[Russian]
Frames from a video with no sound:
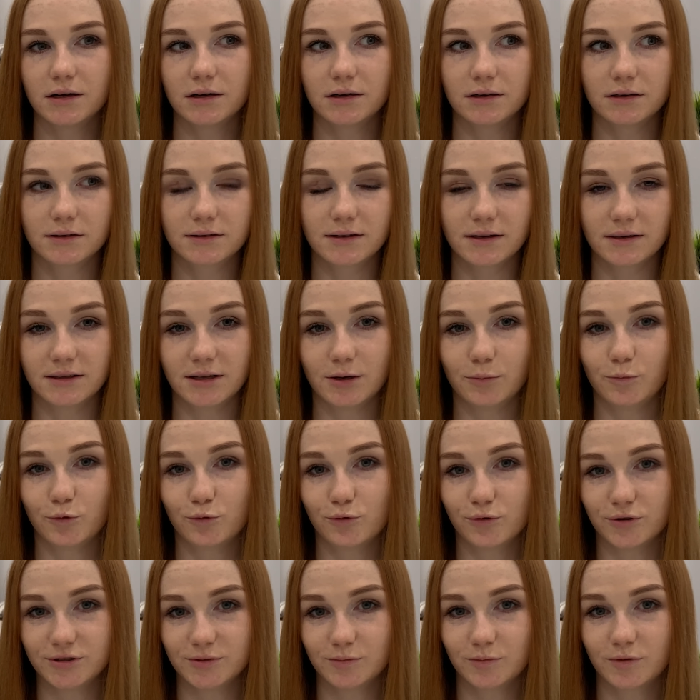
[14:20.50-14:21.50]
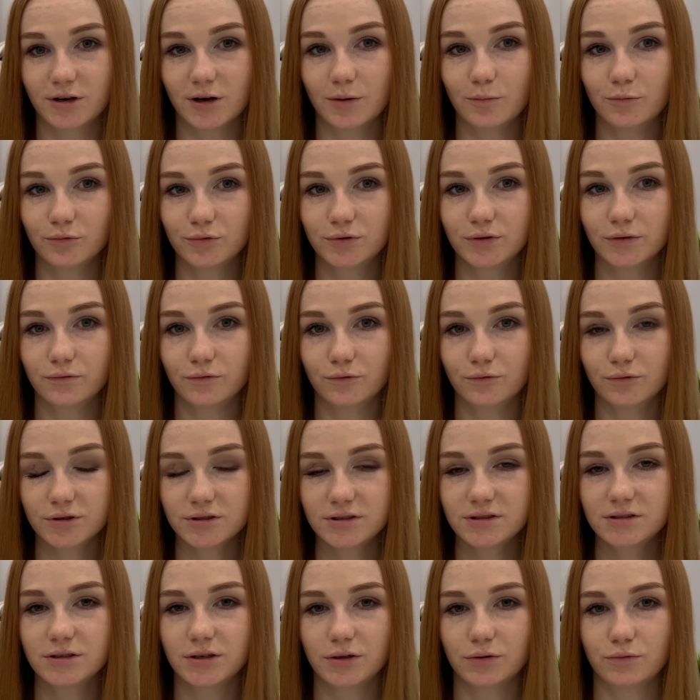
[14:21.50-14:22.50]
когда мы ходим к кому-то в
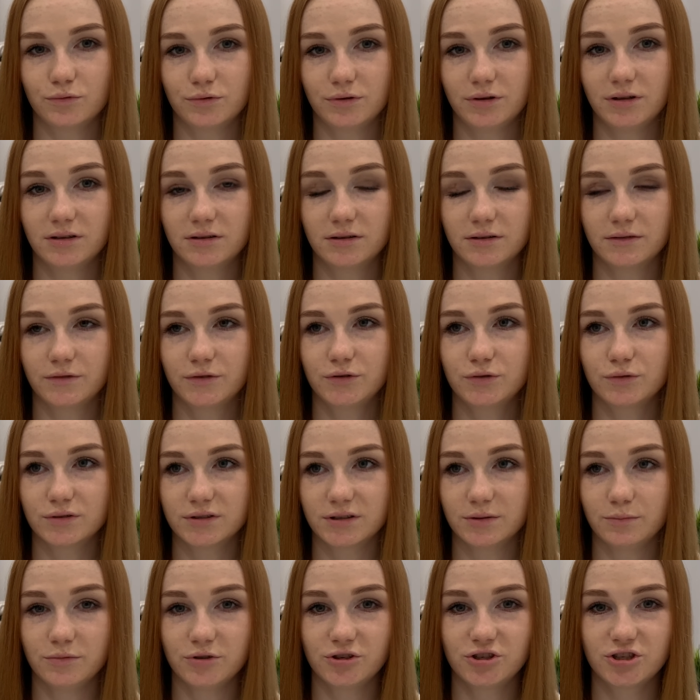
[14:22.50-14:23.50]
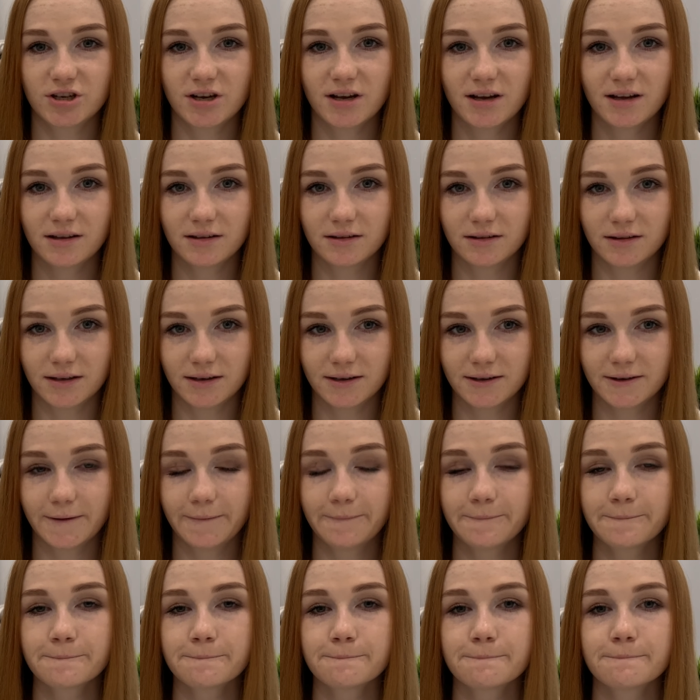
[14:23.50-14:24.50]
гости, он это все замечает, да,